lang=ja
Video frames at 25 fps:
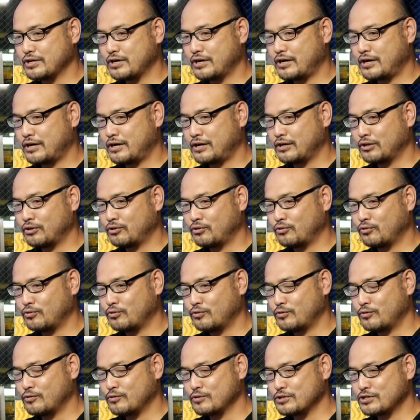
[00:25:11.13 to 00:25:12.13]

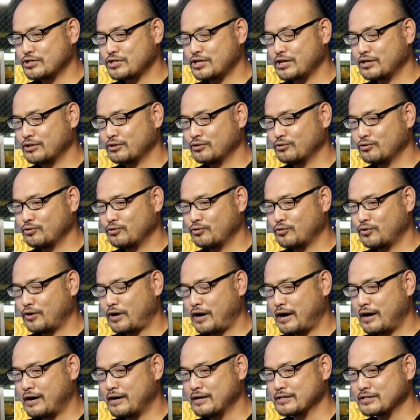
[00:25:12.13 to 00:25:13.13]

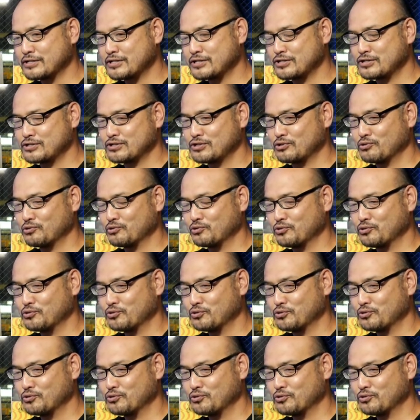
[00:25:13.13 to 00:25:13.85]
アート・サンド・アースとい